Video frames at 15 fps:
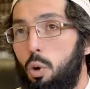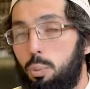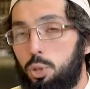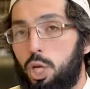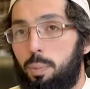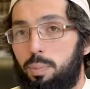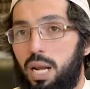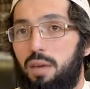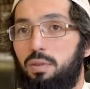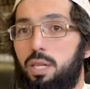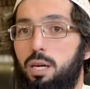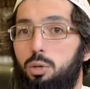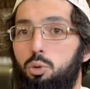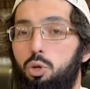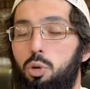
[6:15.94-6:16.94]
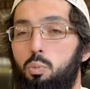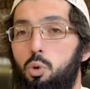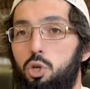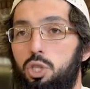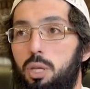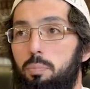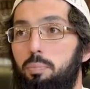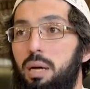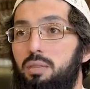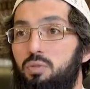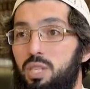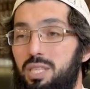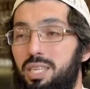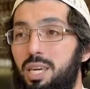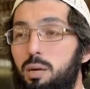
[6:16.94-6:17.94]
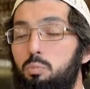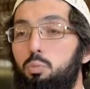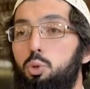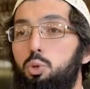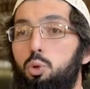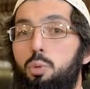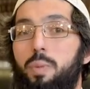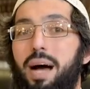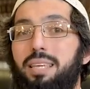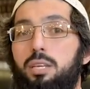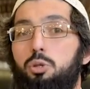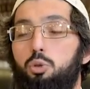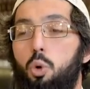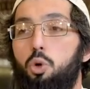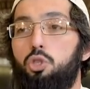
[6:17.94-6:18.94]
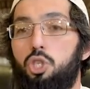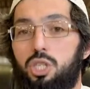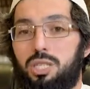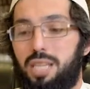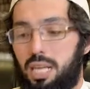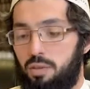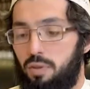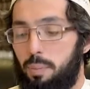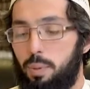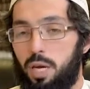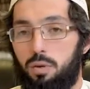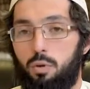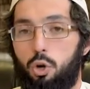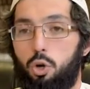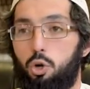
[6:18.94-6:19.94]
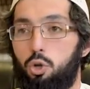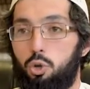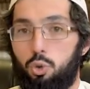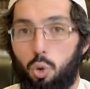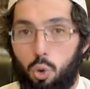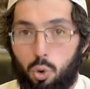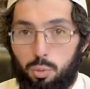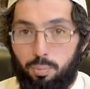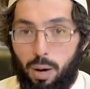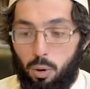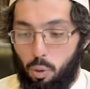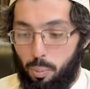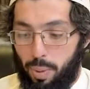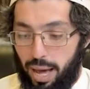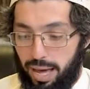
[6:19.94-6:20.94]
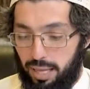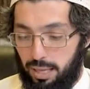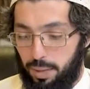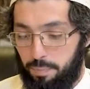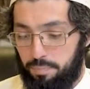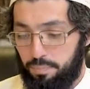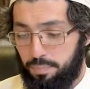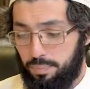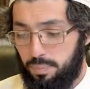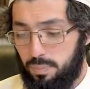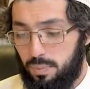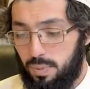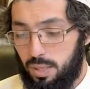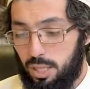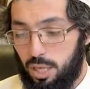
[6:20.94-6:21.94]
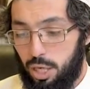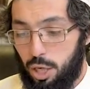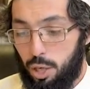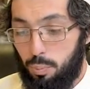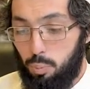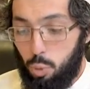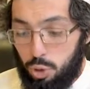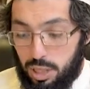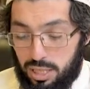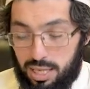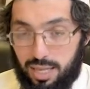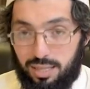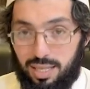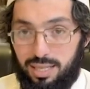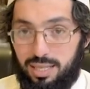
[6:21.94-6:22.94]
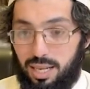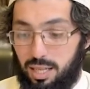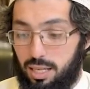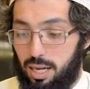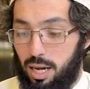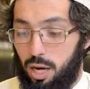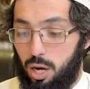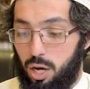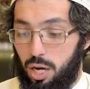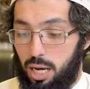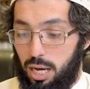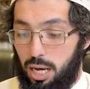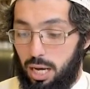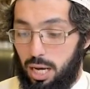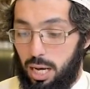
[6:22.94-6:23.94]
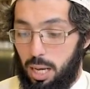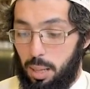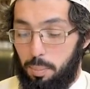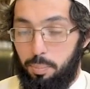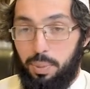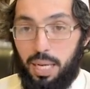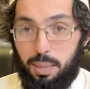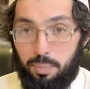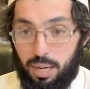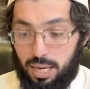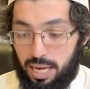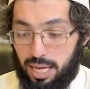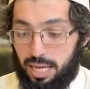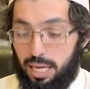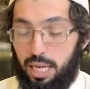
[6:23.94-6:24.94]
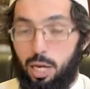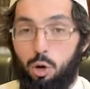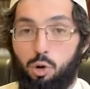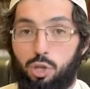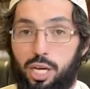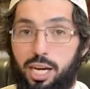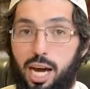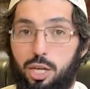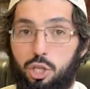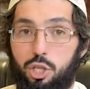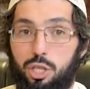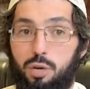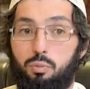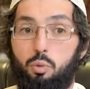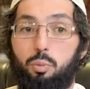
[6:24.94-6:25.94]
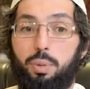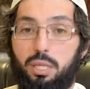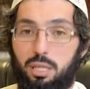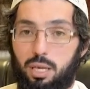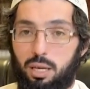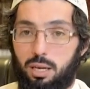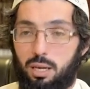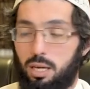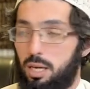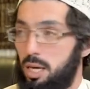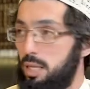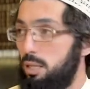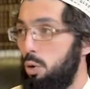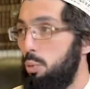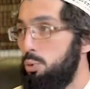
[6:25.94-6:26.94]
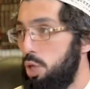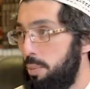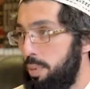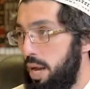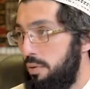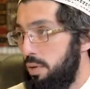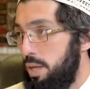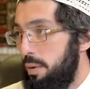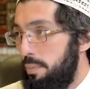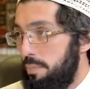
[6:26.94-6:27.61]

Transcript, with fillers: общее правило, которое можно подвести, мусульманин должен знать, во-первых, что он покупает, будет ли эта сделка а, прибыльной или он окажется в убытке. Это общее правило.